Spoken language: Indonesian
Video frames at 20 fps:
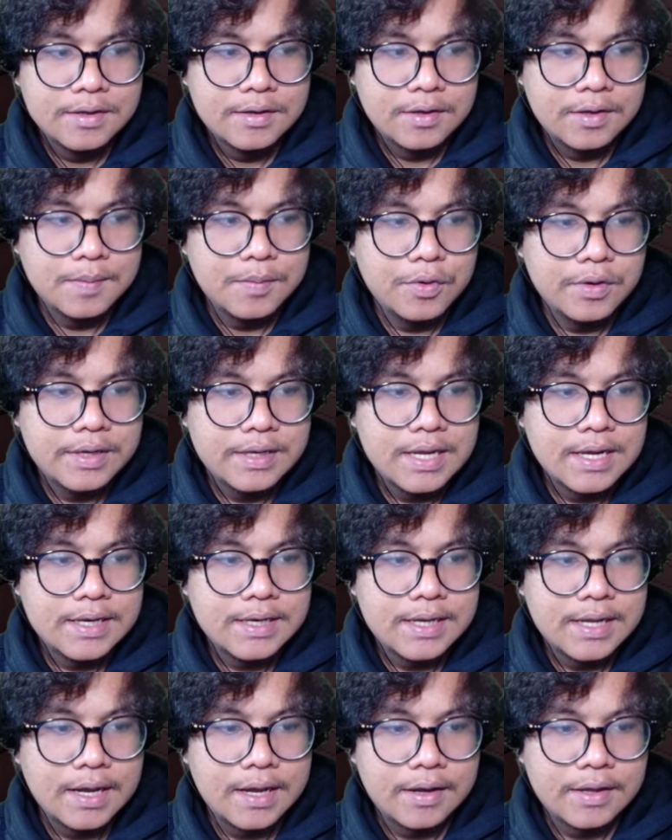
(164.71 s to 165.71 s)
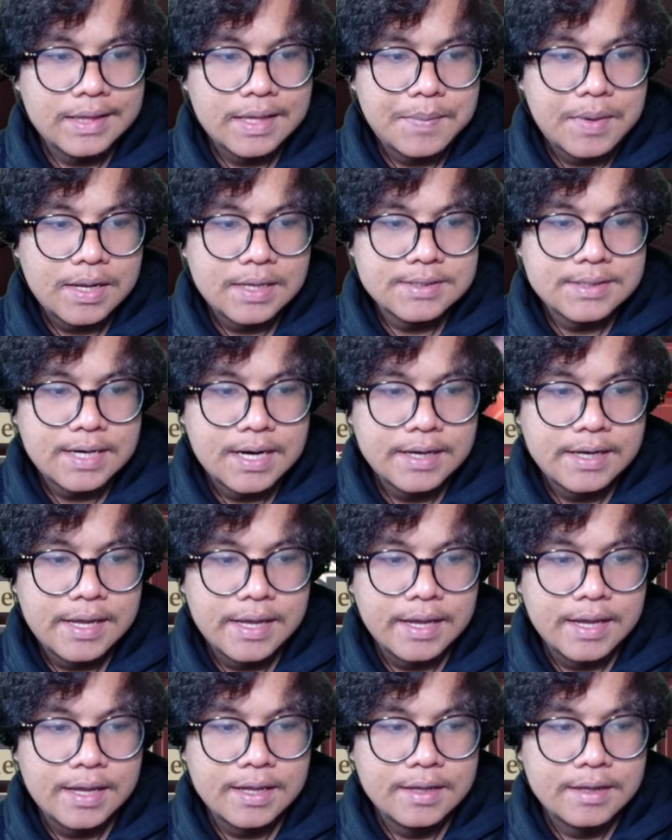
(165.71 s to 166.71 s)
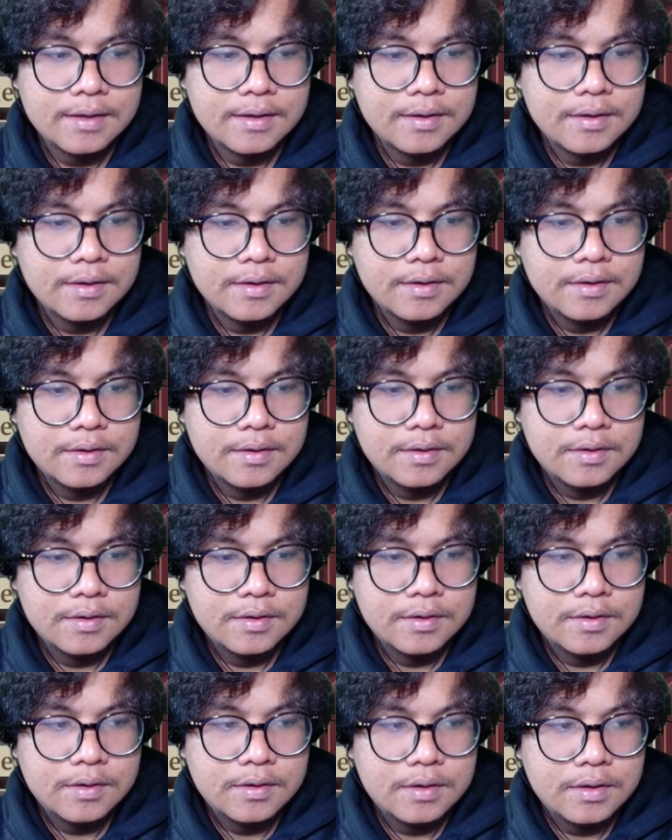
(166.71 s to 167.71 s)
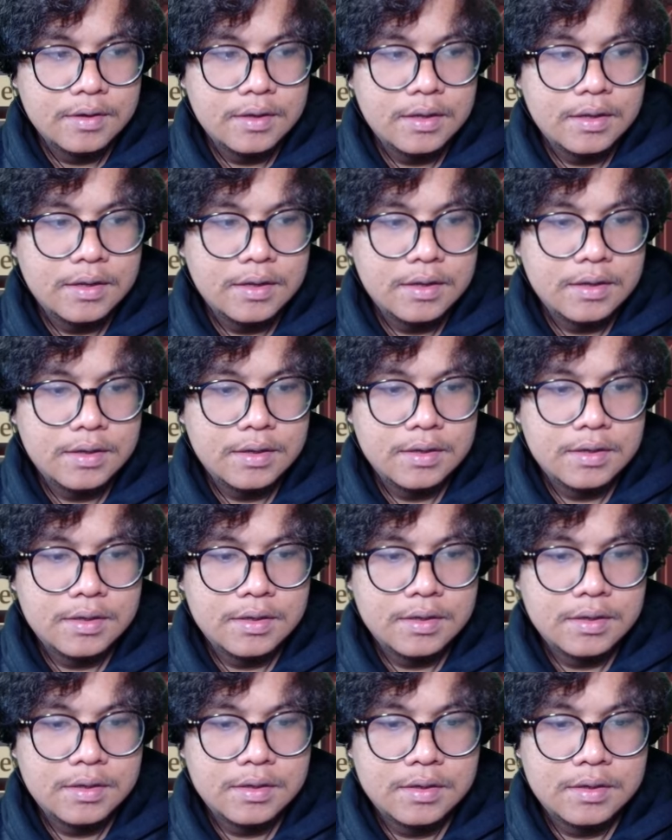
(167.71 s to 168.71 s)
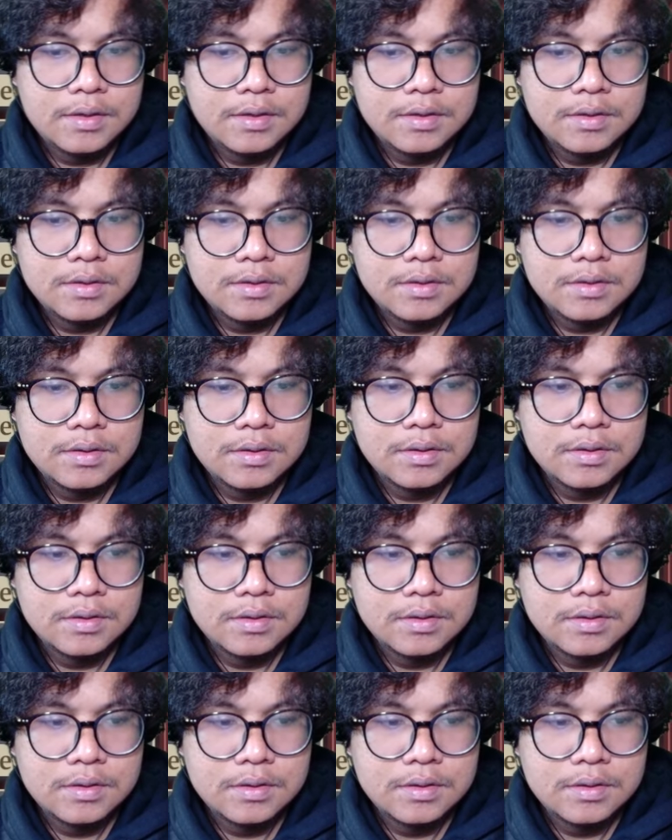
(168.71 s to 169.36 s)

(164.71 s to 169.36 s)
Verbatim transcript: Kemudian dia kita bakal serang dia ya uh...